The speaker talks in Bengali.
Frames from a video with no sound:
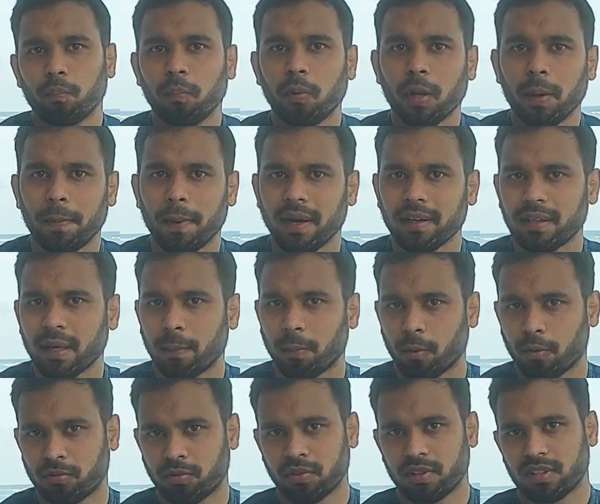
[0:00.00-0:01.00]
পূর্বের যে
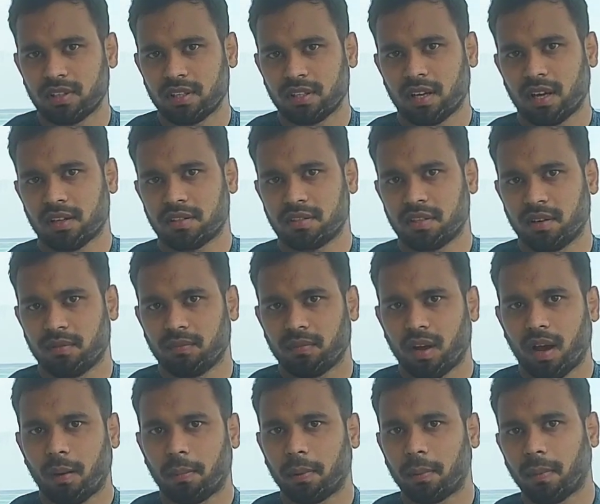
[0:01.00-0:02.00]
প্রস্তুতি যেটা আছে
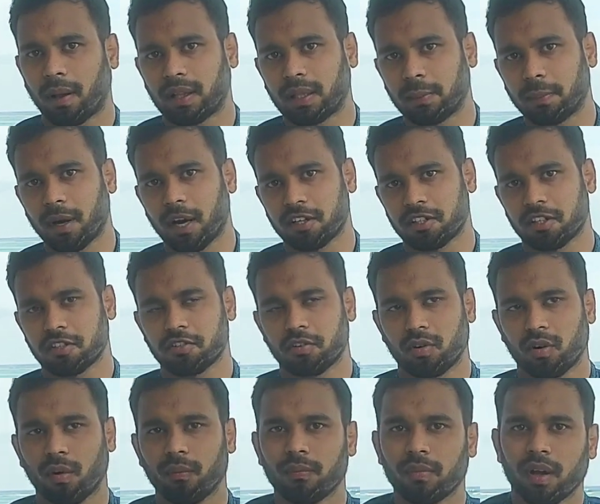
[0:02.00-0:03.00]
আপনার মালদ্বীপে আসার
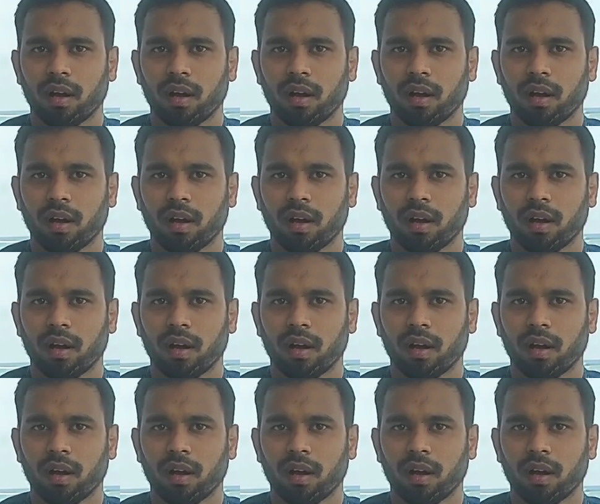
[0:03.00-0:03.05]
জন্য